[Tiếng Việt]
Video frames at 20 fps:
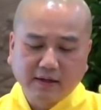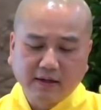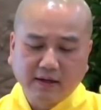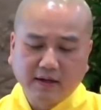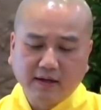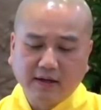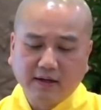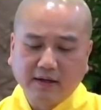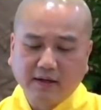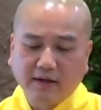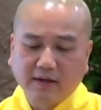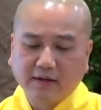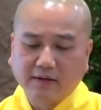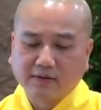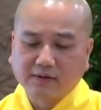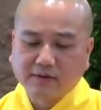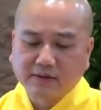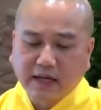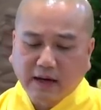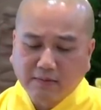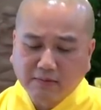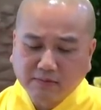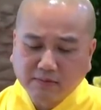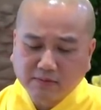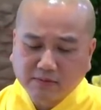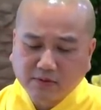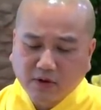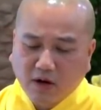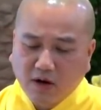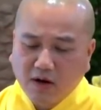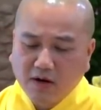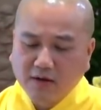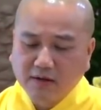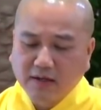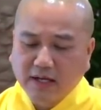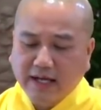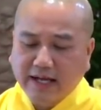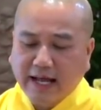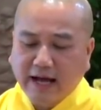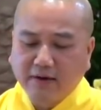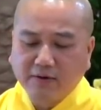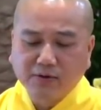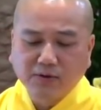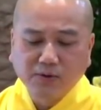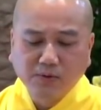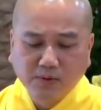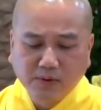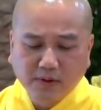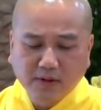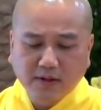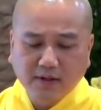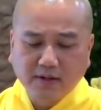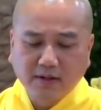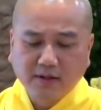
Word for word: à, chồng con là đạo Chúa.